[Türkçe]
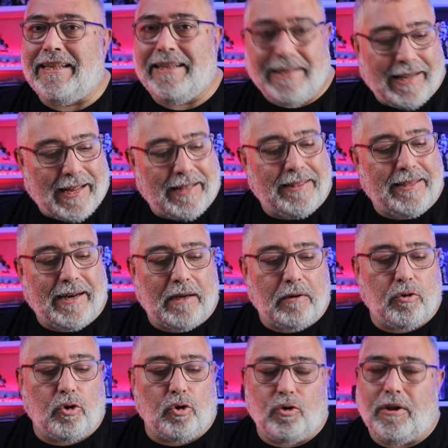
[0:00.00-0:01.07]

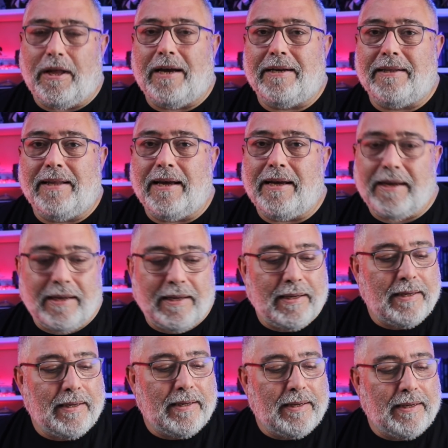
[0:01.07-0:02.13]
ilgilendiren konularda
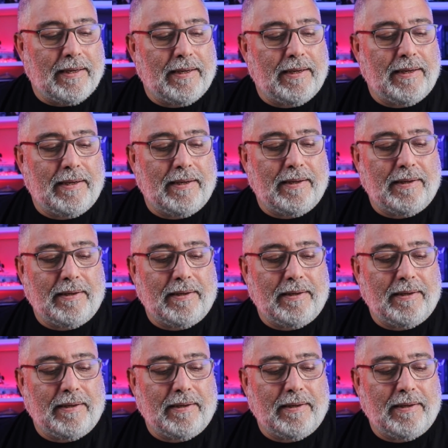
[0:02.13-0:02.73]
e,